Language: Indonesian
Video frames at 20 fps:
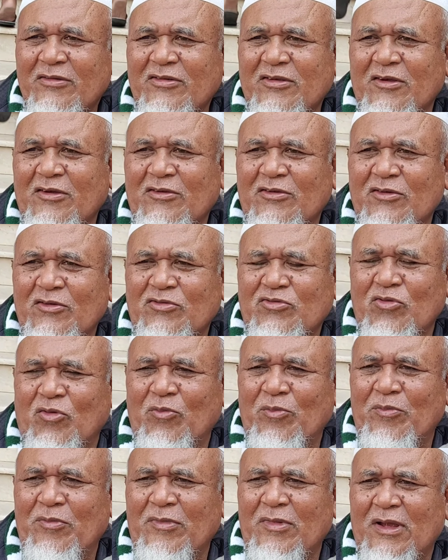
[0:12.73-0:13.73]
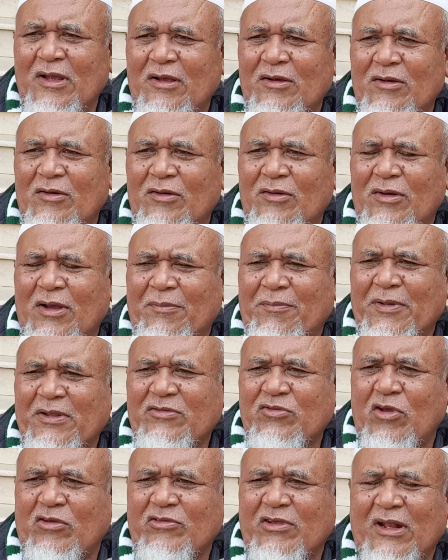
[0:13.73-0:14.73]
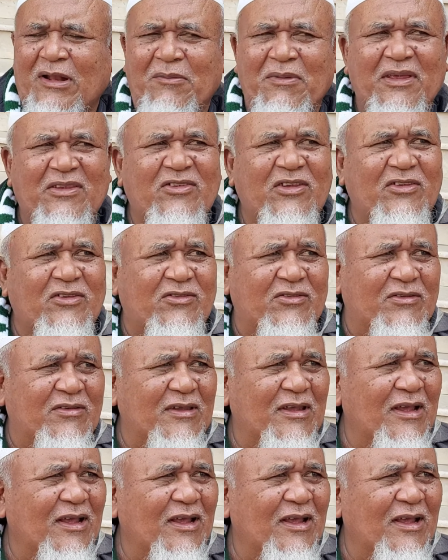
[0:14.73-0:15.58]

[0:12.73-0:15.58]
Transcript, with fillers: su, apa suasana magis?